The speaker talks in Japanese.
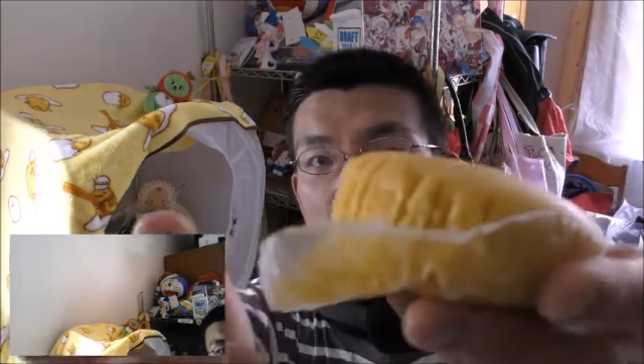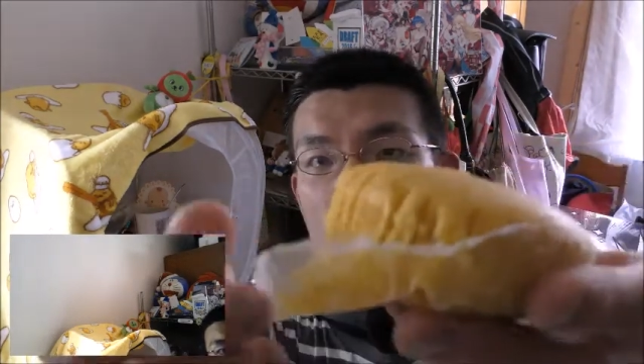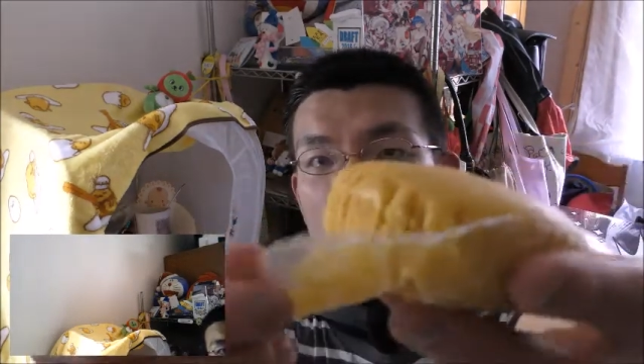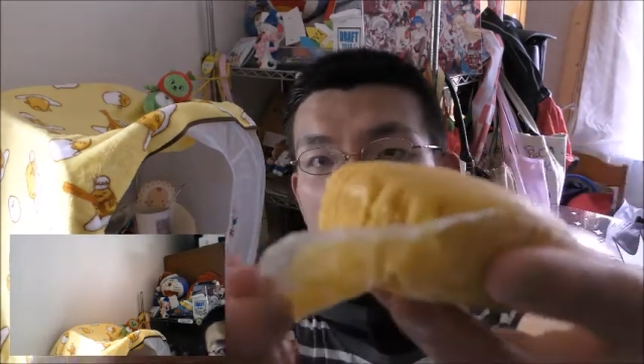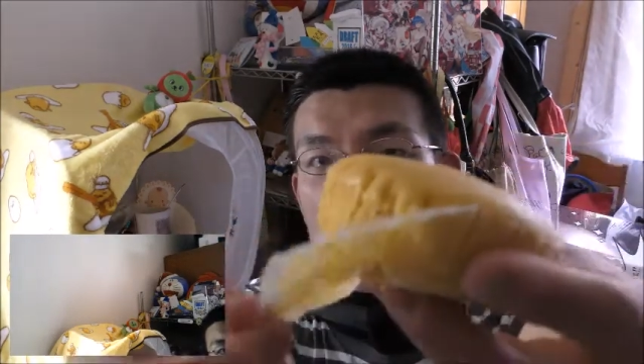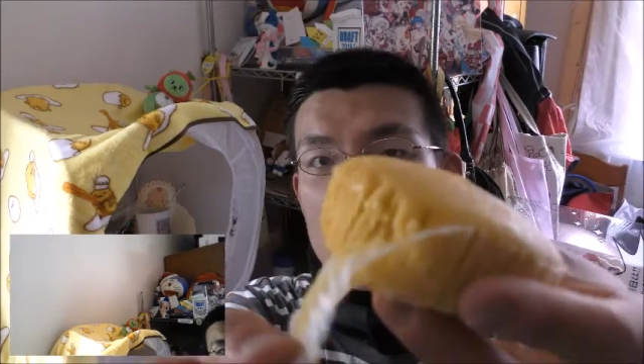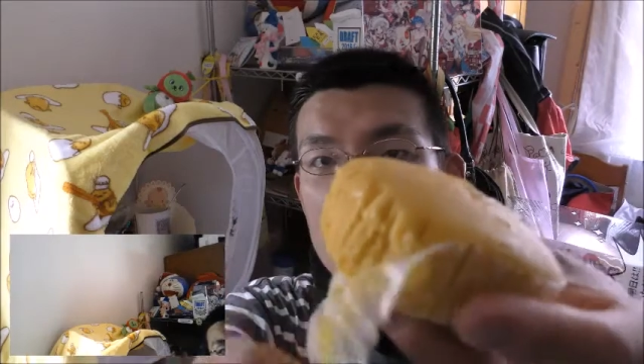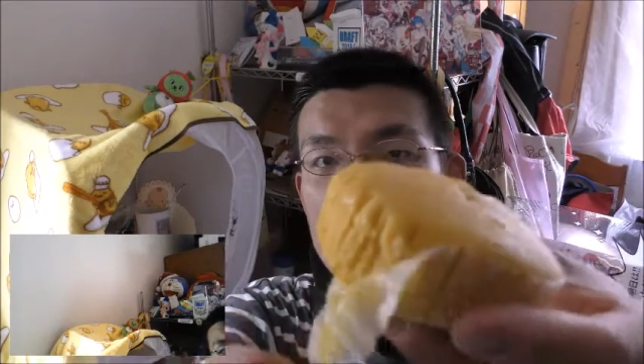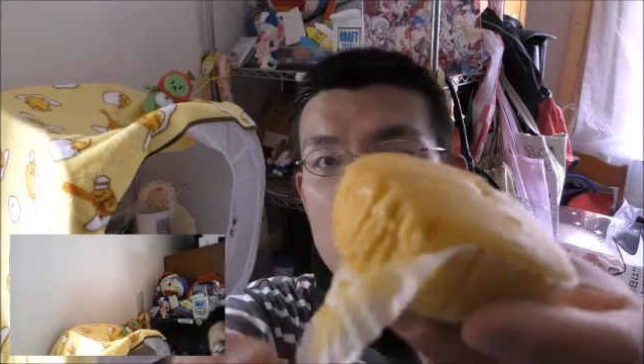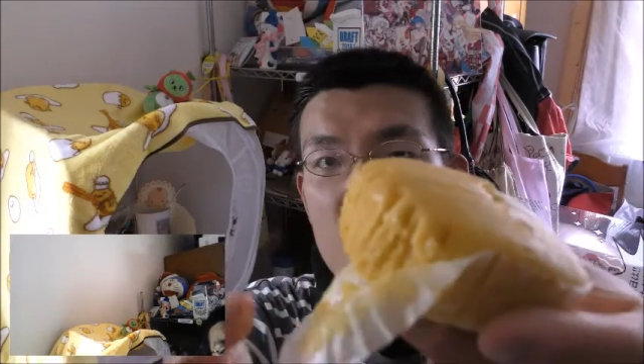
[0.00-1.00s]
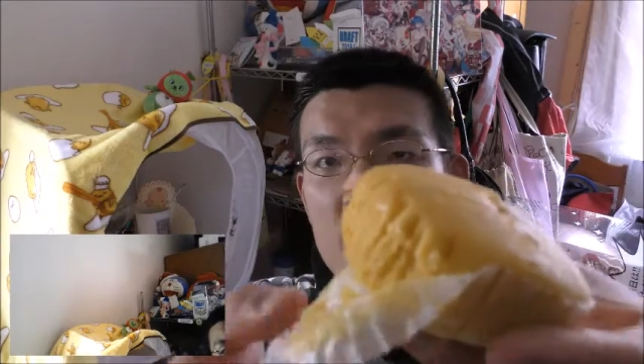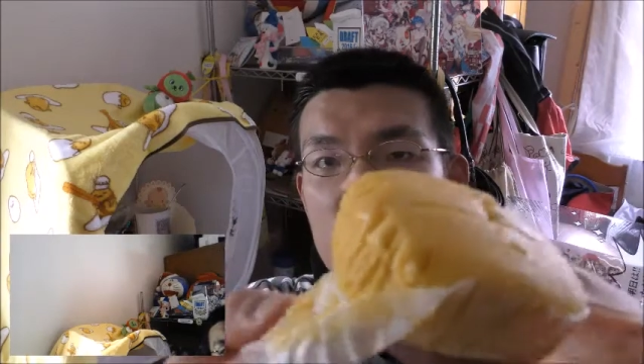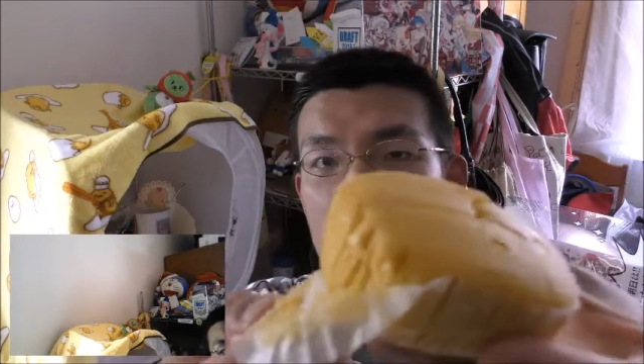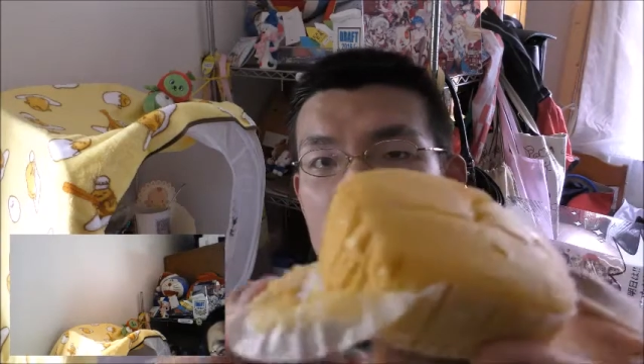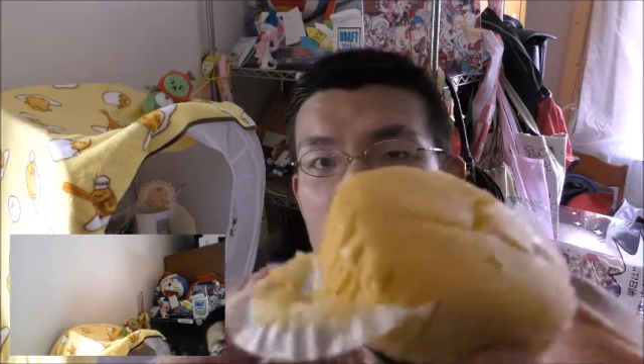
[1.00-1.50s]
こんな感じですね
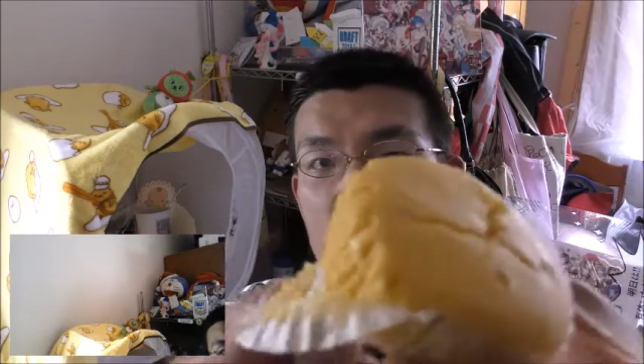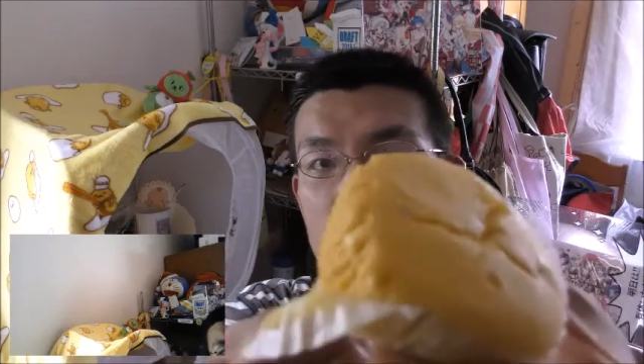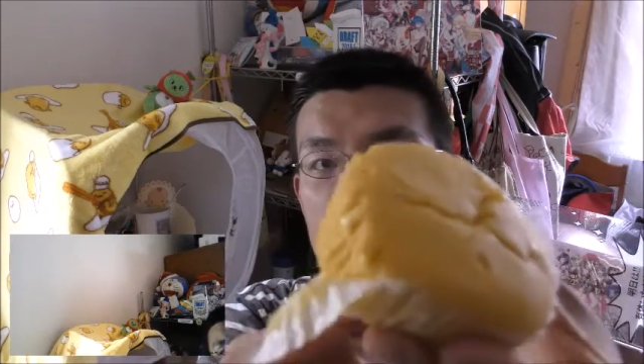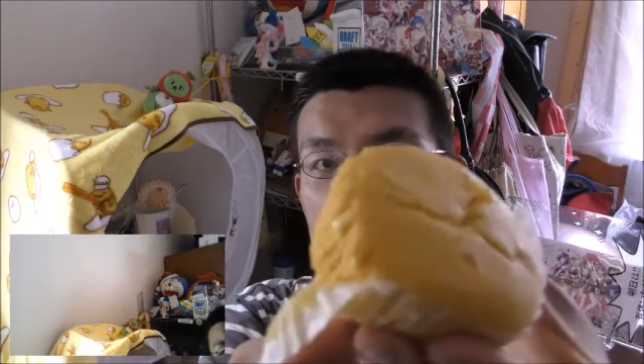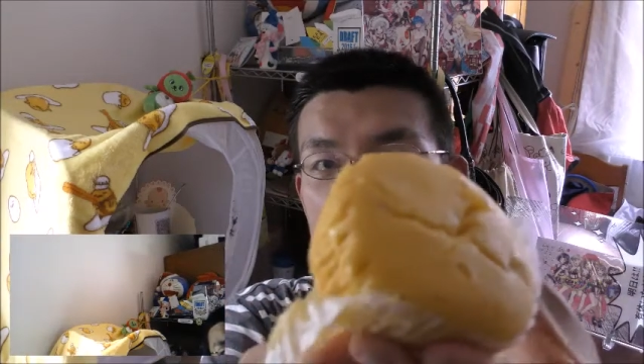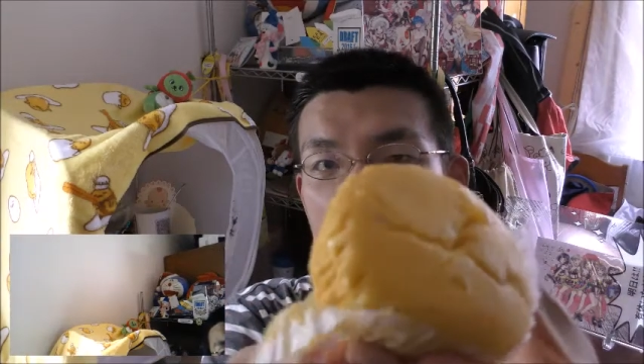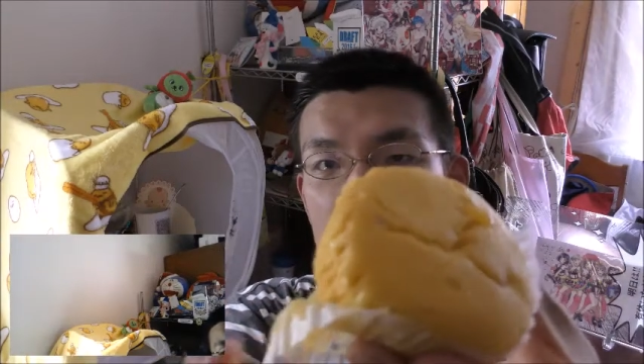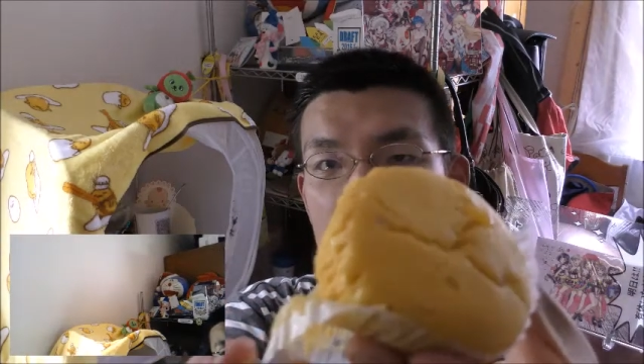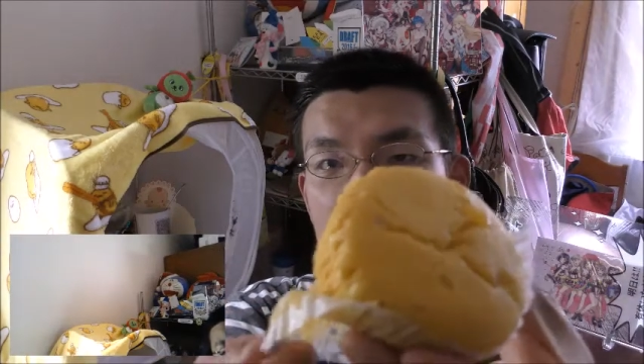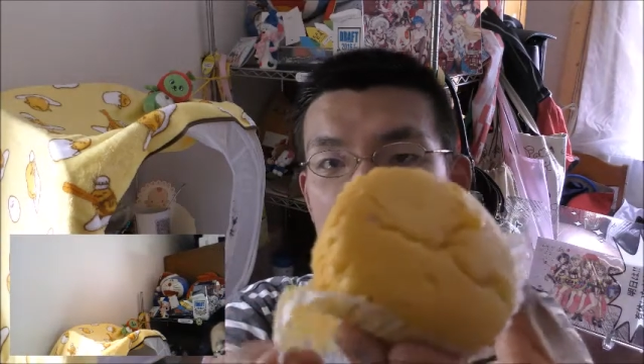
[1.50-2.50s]
蒸しケーキ